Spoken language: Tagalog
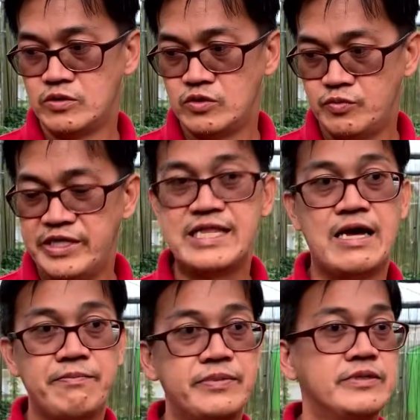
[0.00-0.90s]
to be
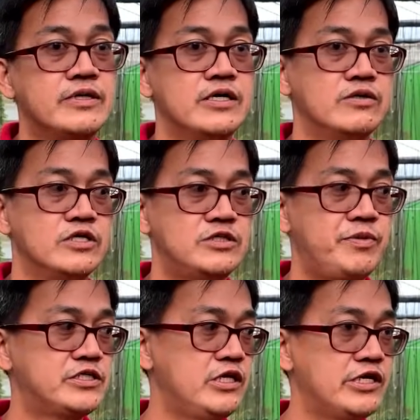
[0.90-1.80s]
tapped ano,
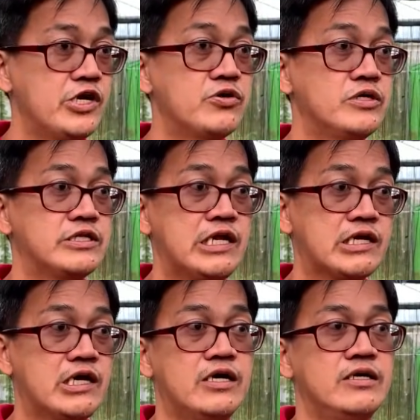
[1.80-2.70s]
especially ngayon na
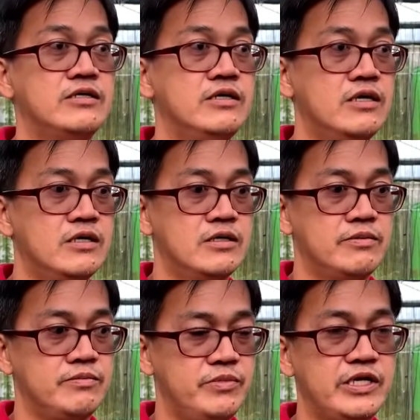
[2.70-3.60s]
talagang
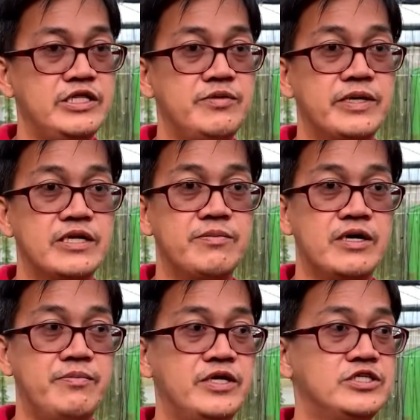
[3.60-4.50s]
very in demand ang
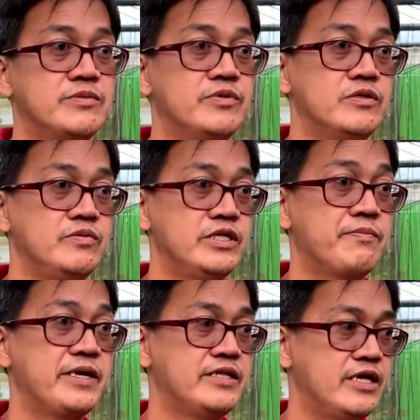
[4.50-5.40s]
mga vegetable with the
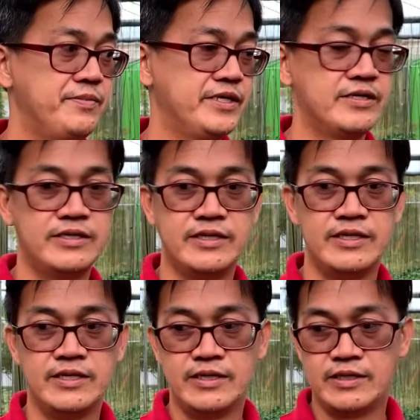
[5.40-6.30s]
pandemic
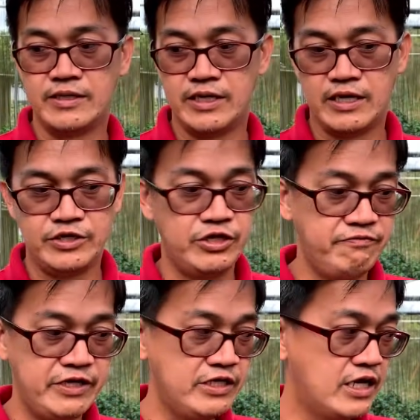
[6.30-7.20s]
yeah and they're
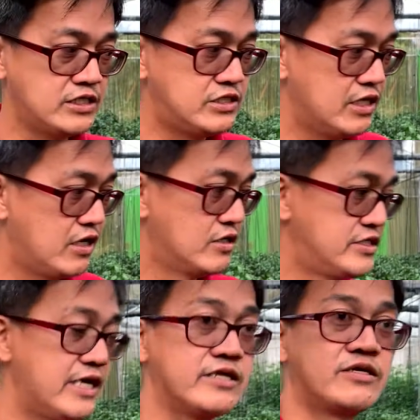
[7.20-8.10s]
very nice uh,
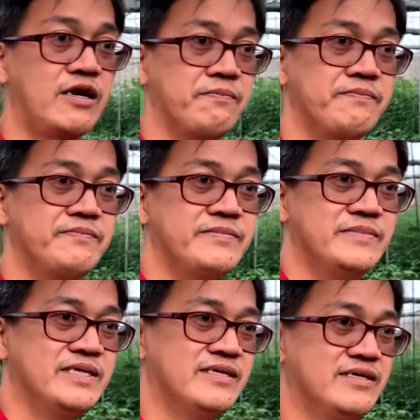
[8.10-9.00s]
salad crop
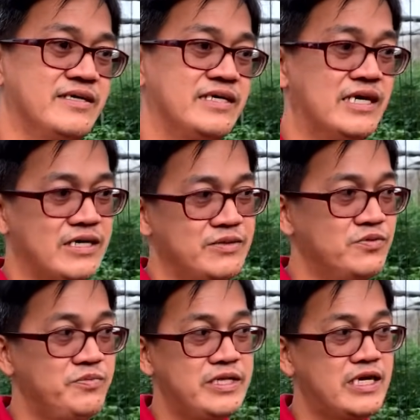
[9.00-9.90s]
yeah
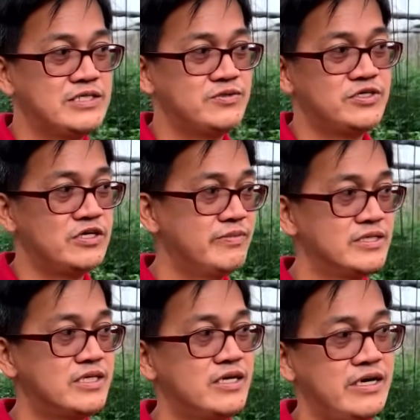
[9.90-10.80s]
would be nice to serve
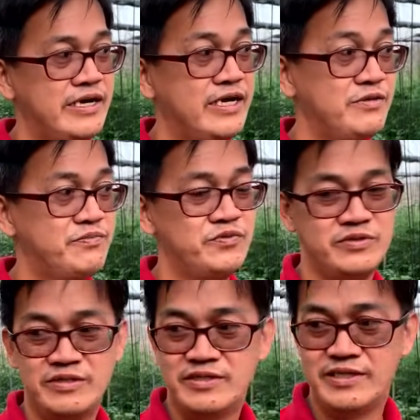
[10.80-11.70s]
as a, a health
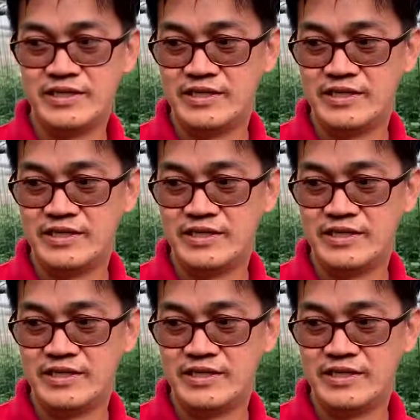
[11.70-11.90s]
food